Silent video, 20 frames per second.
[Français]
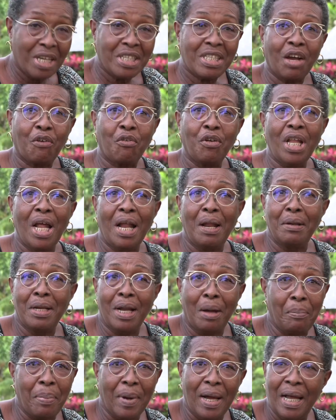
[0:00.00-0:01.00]
Chacun
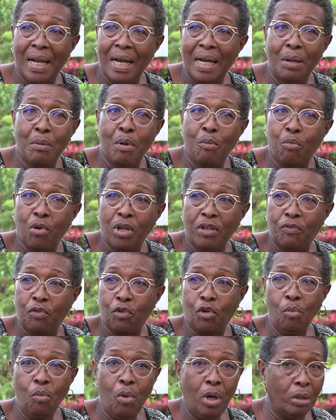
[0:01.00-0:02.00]
n'a pas les mêmes points de
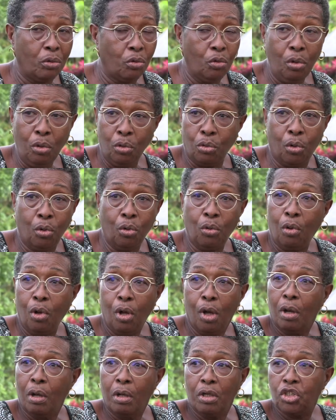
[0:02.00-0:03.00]
vue que moi. Non, non.
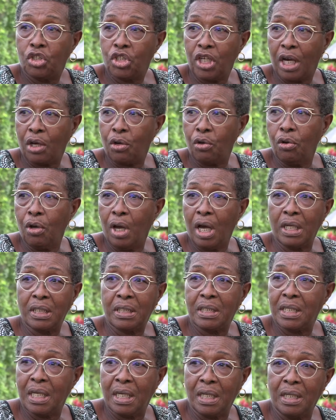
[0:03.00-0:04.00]
Chacun a
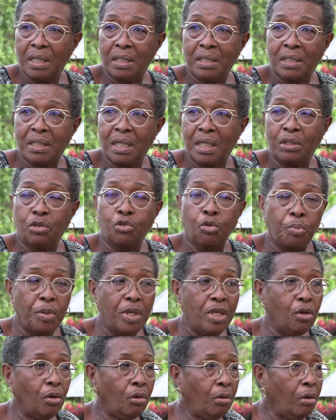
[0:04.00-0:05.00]
ses,
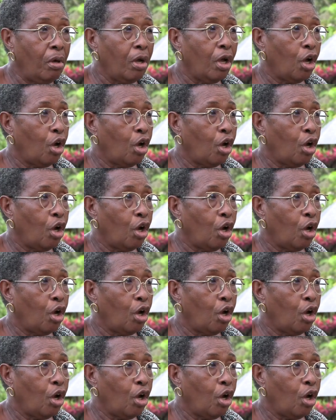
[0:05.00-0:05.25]
opinions.